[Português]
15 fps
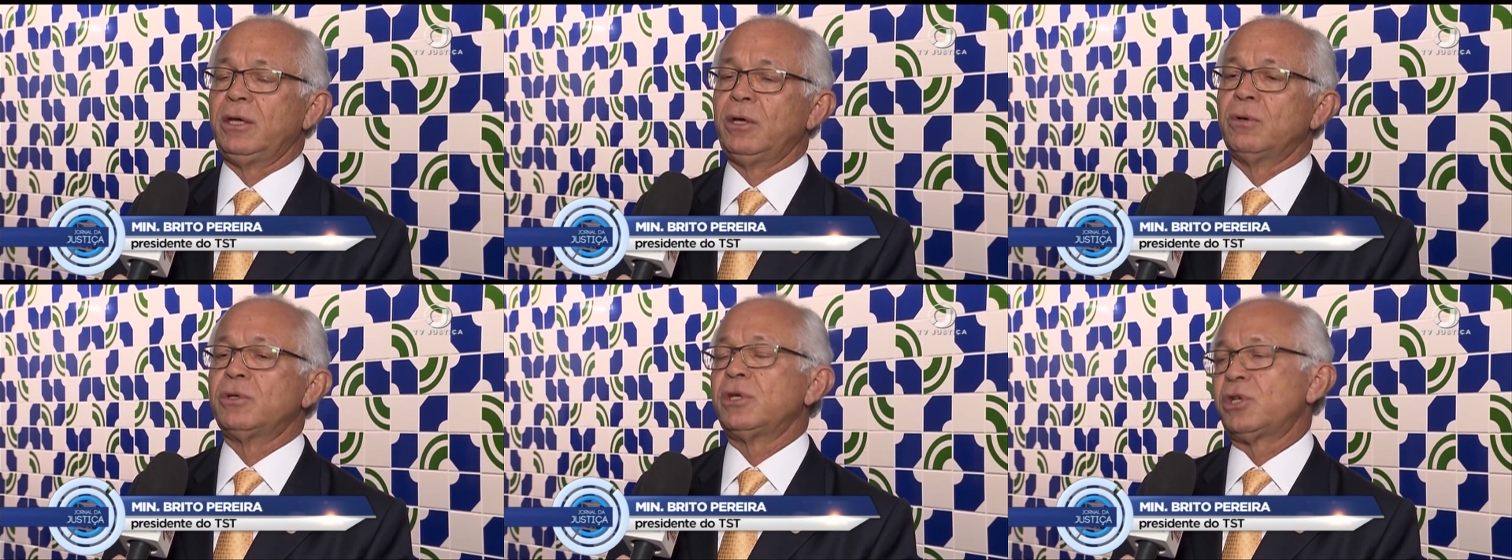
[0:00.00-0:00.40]

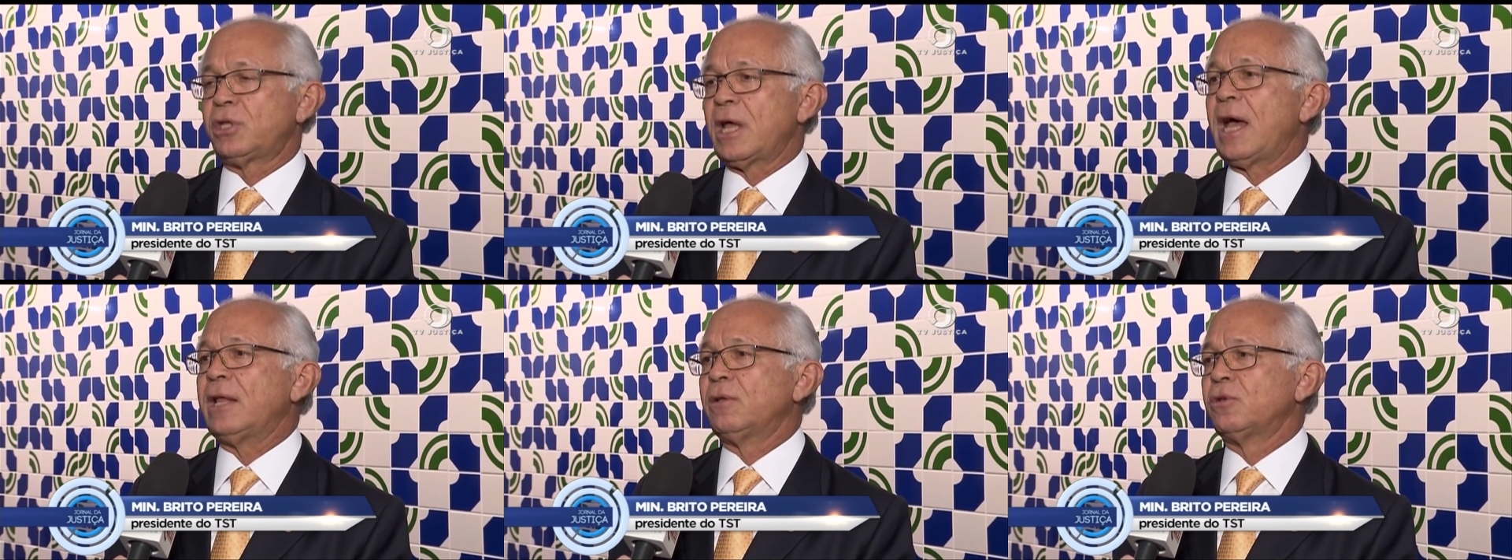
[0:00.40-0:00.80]
e os
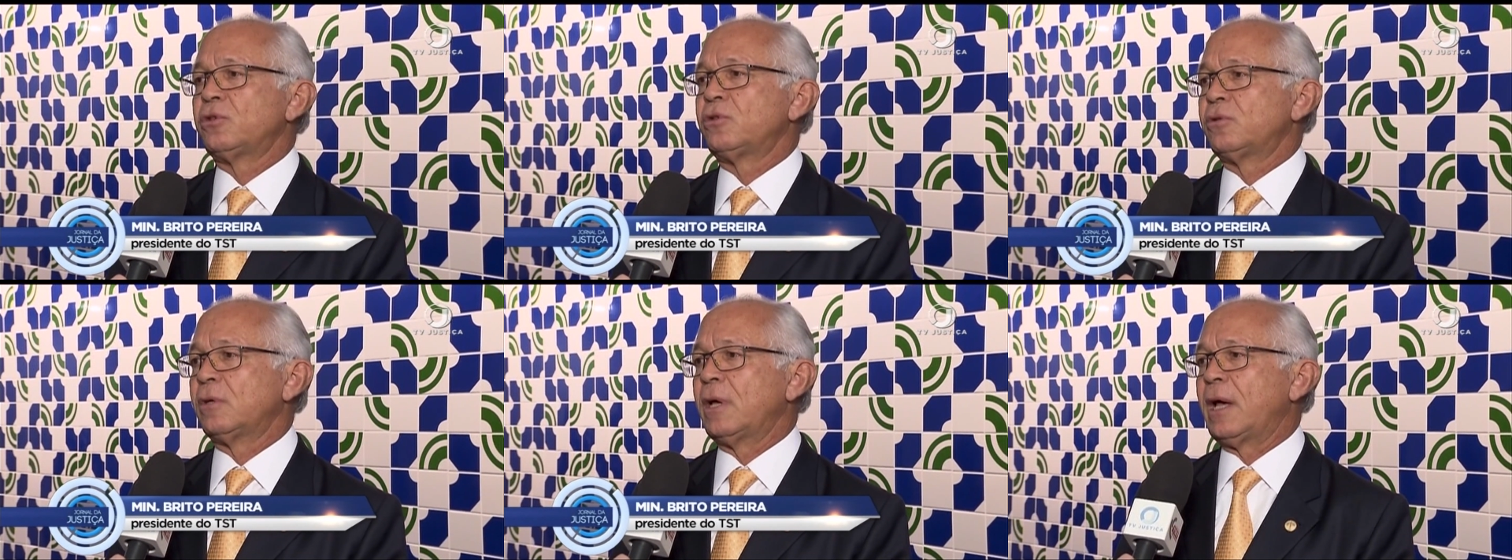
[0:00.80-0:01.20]

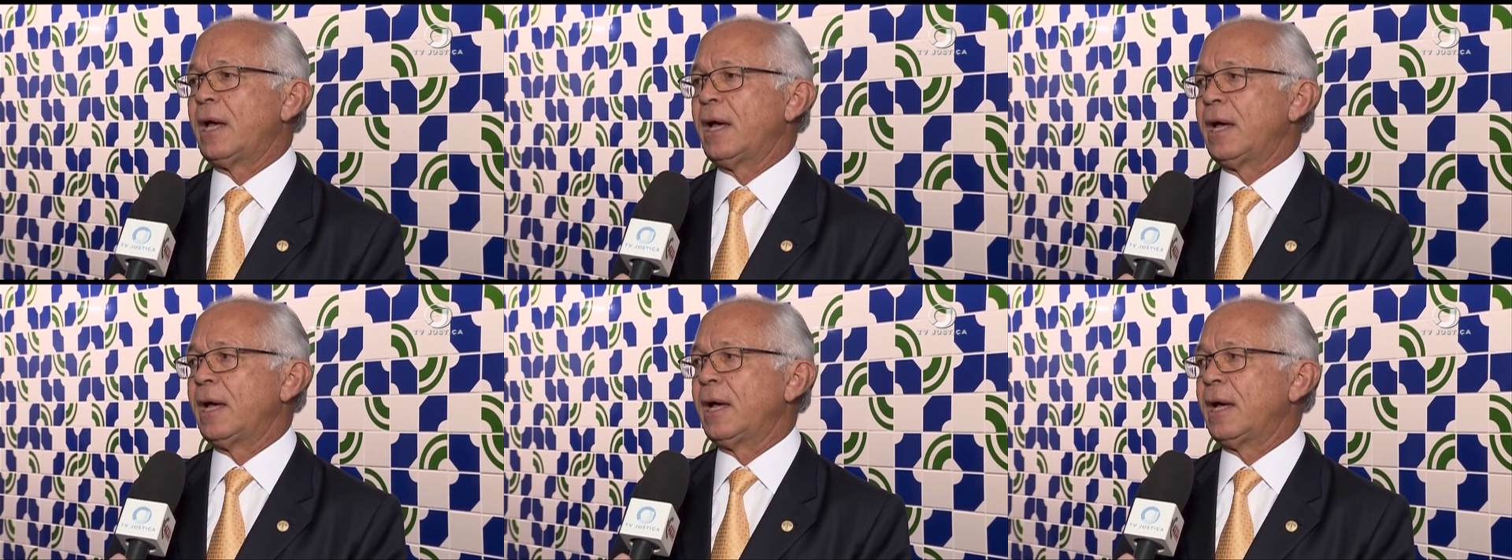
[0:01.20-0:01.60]
estados
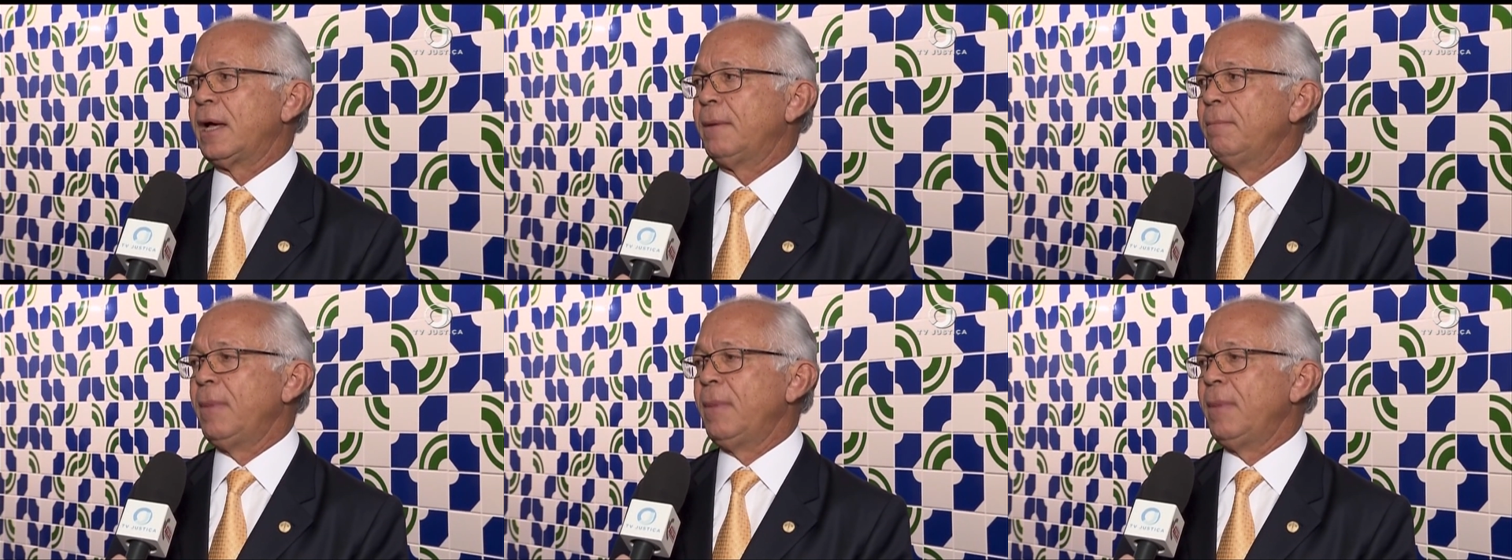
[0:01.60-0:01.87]
ah,